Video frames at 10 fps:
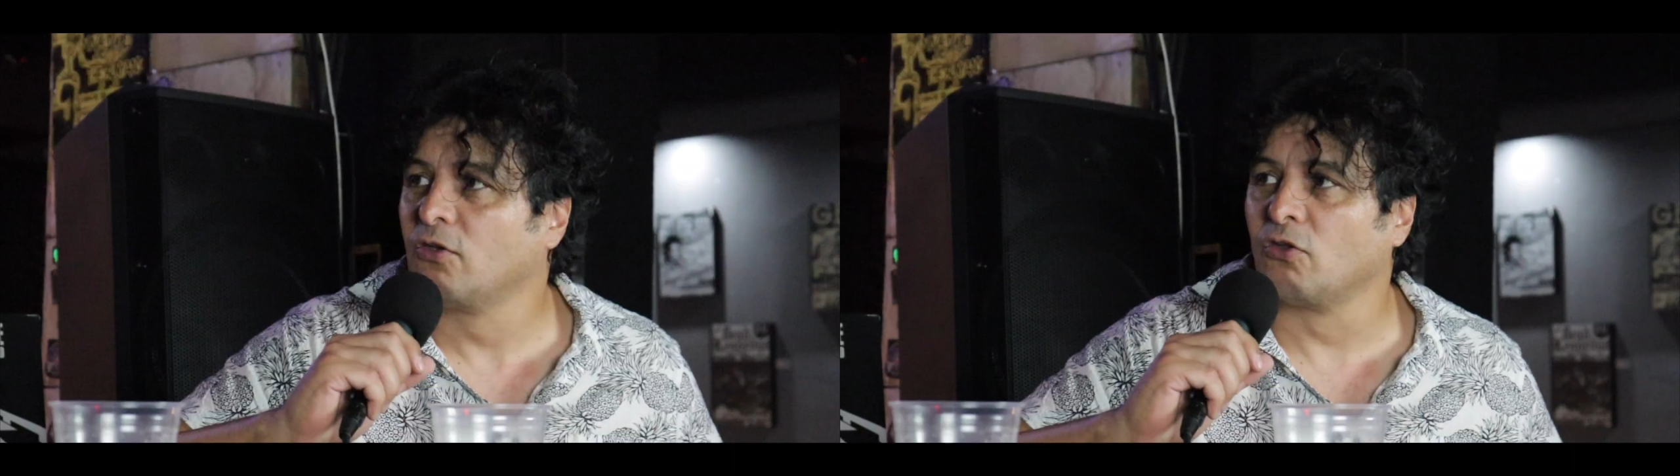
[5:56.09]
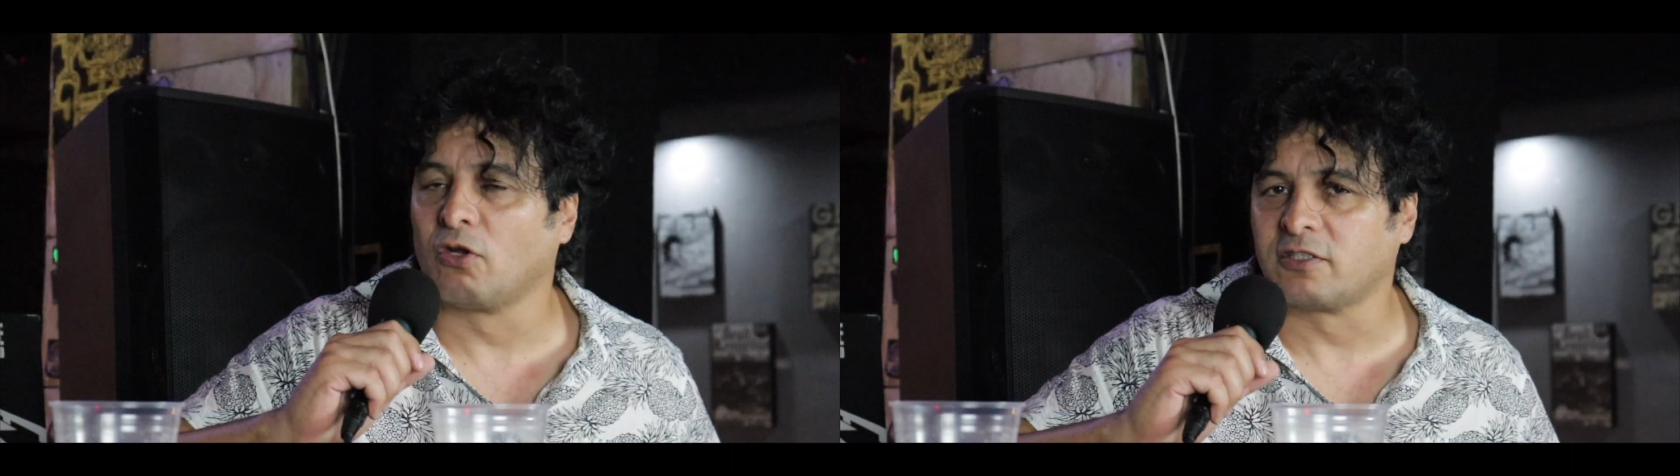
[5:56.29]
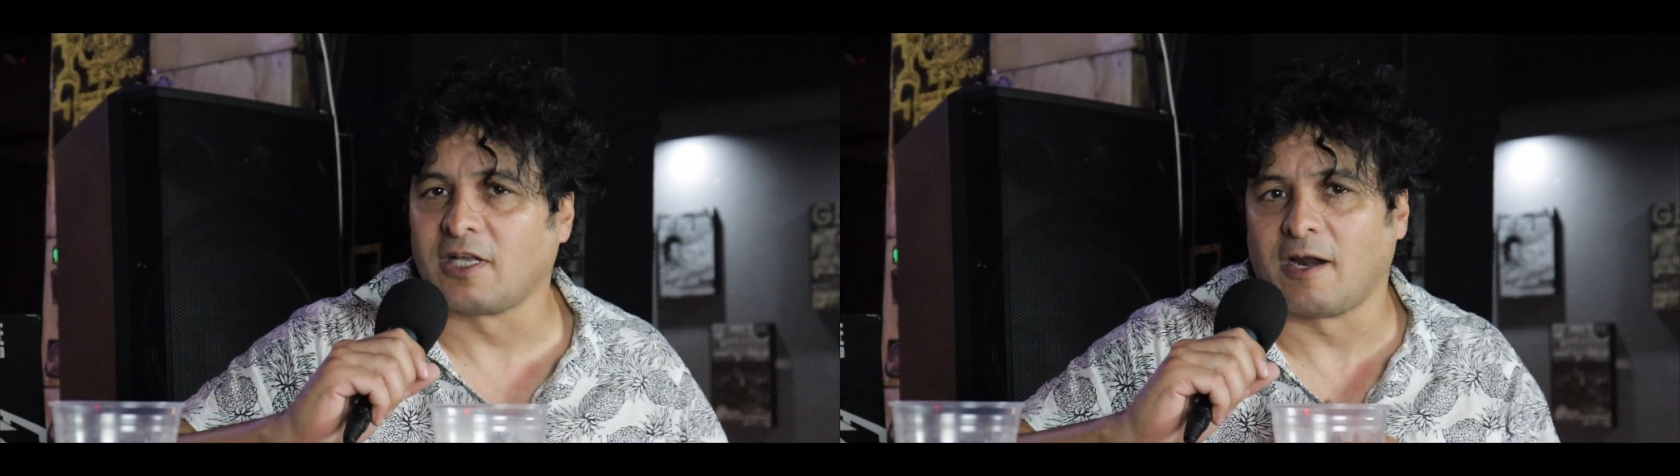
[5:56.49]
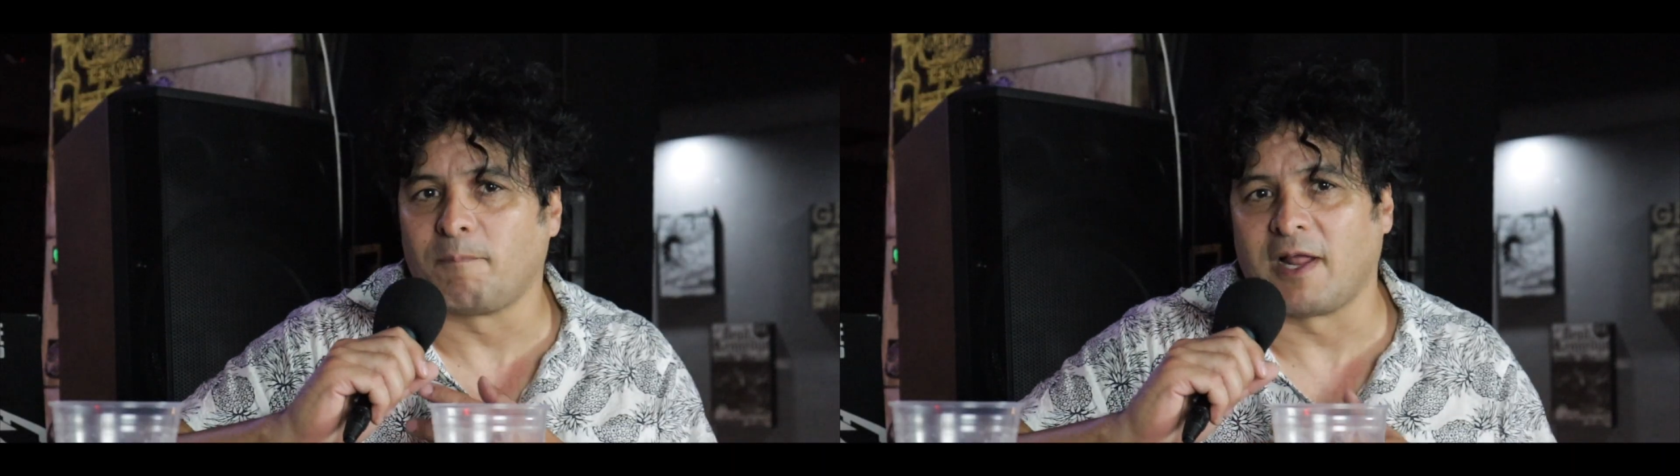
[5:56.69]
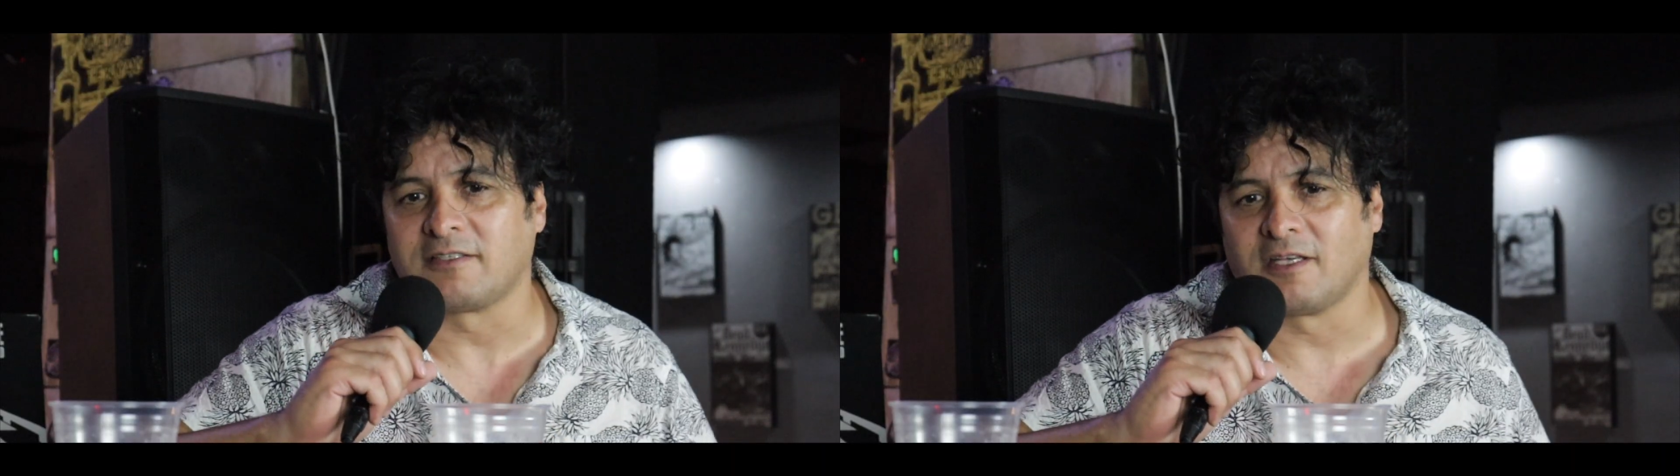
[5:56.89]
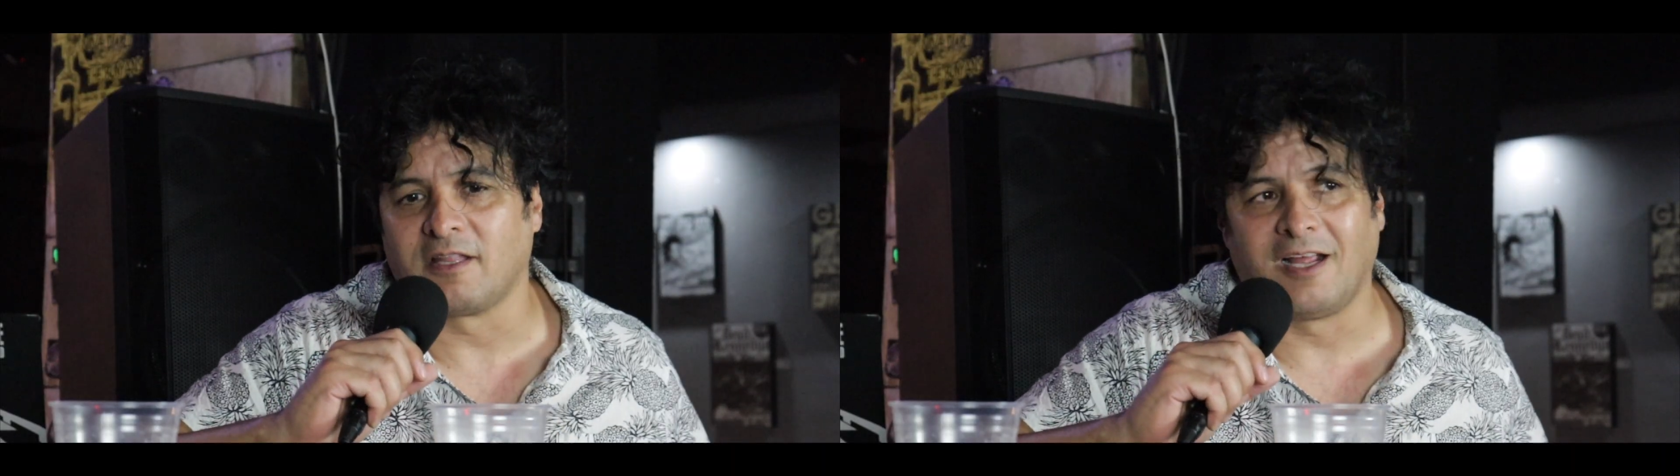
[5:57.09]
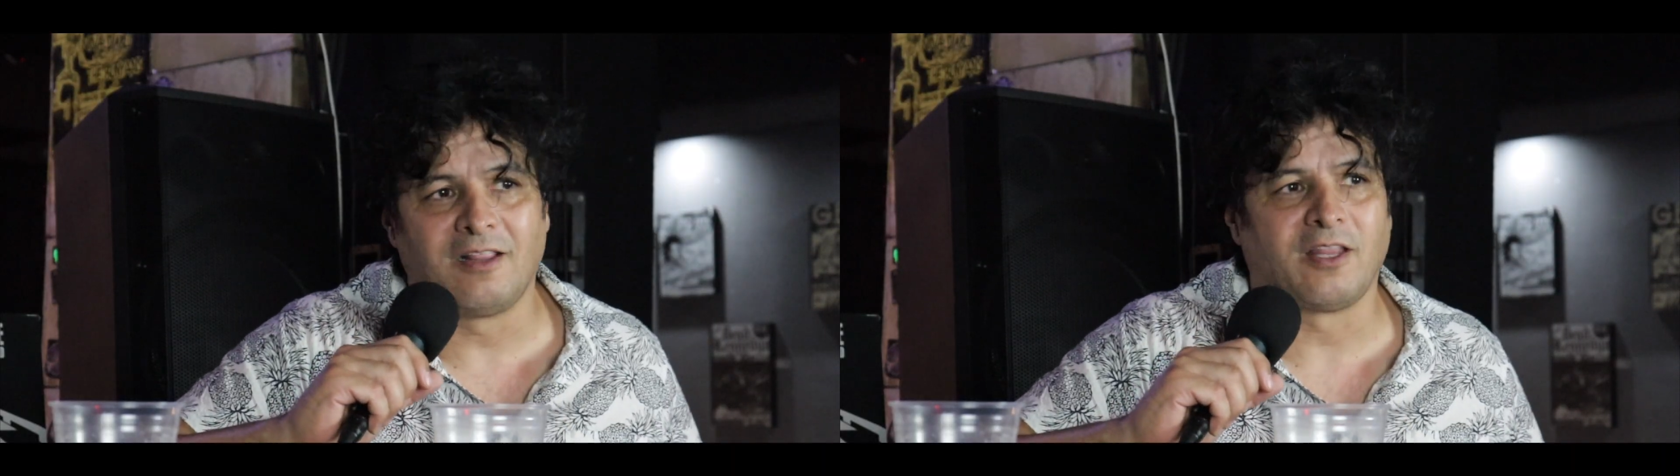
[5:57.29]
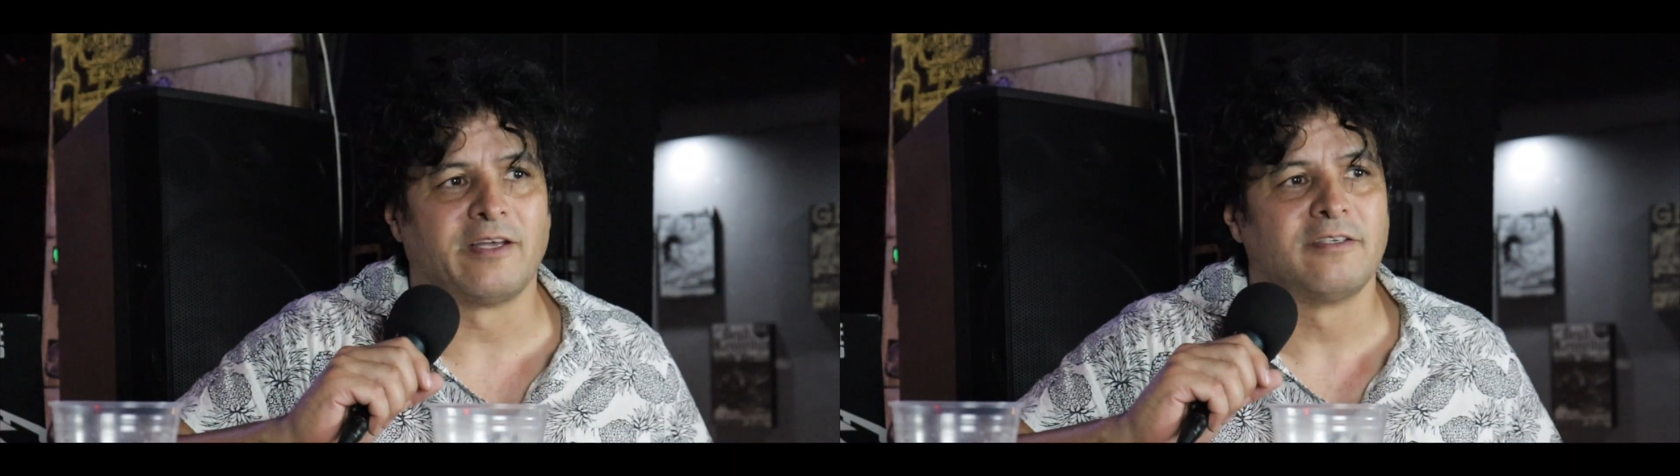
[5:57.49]
donde ahora está la Plaza
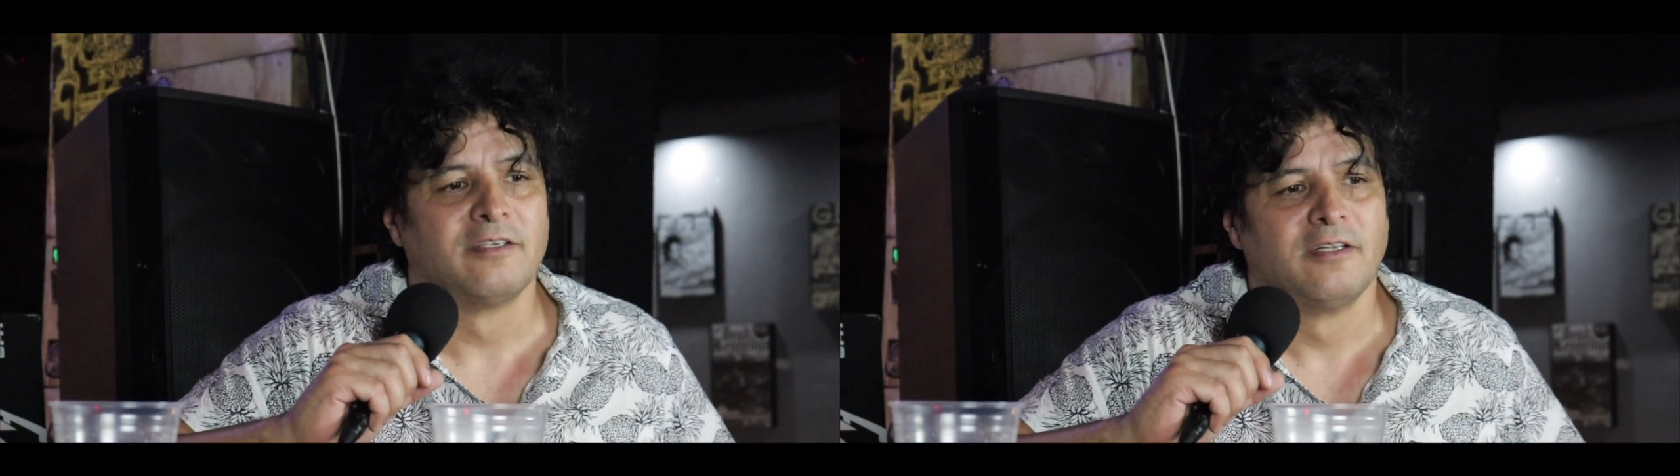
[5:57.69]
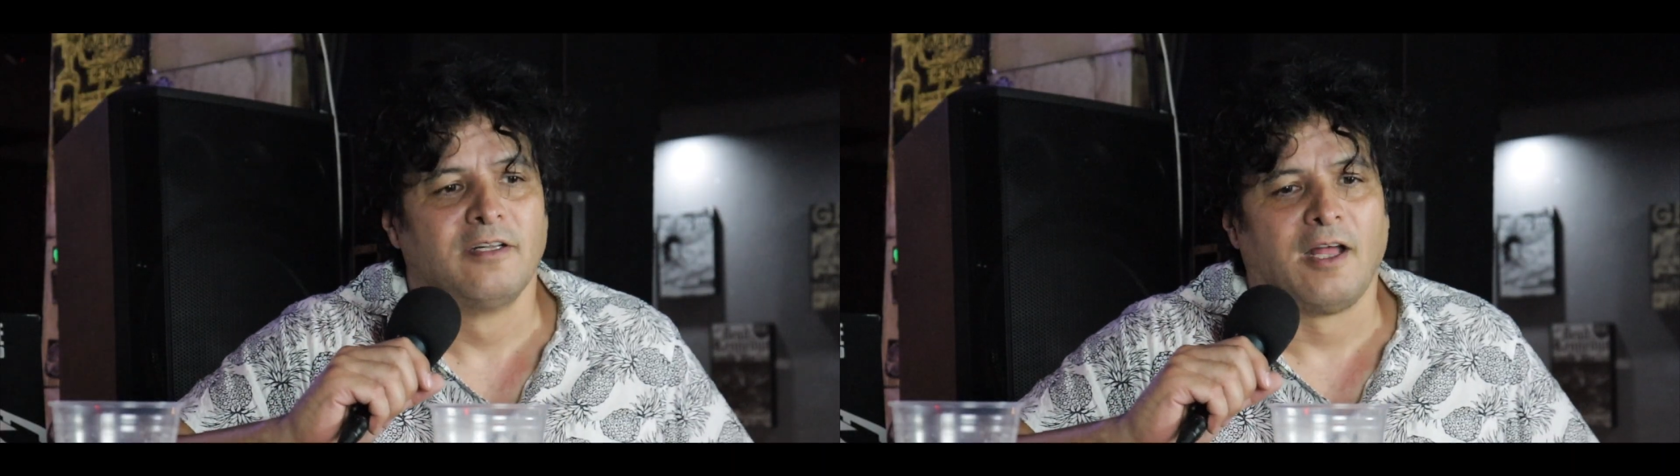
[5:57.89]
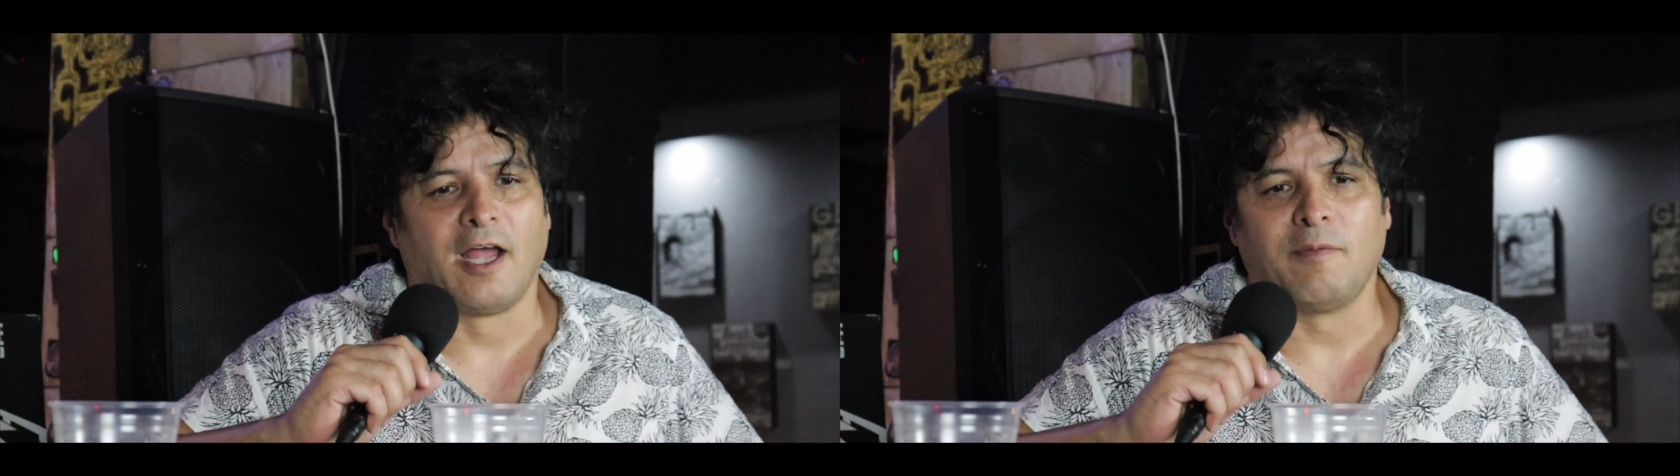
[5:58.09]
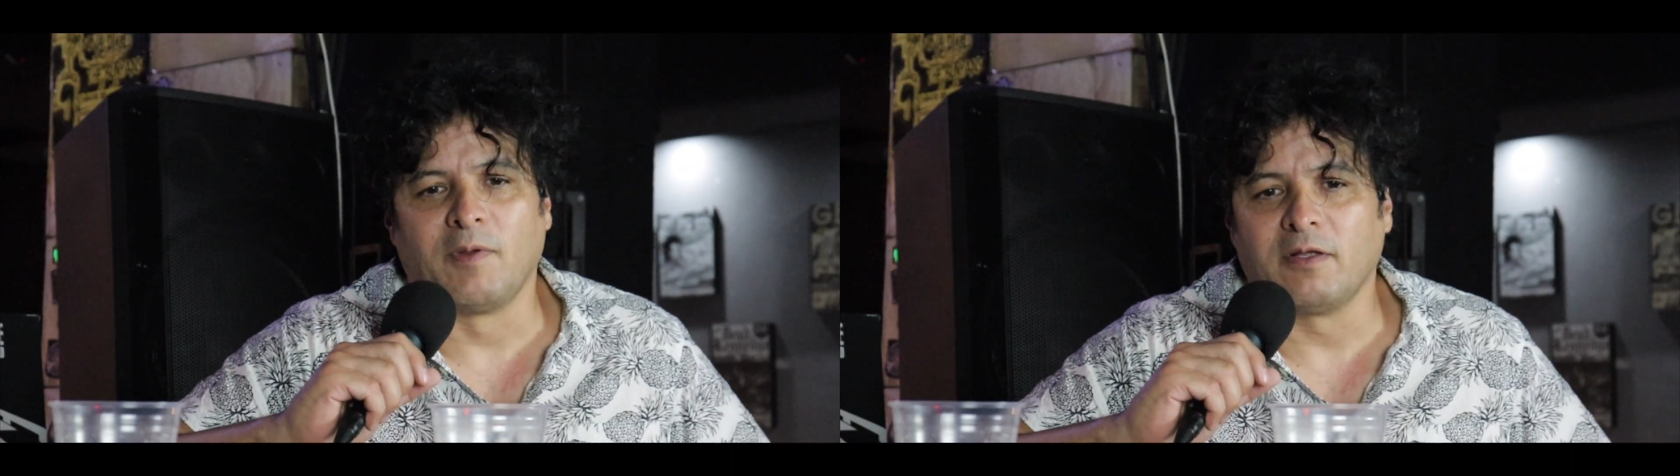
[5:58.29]
Delta. Ahí,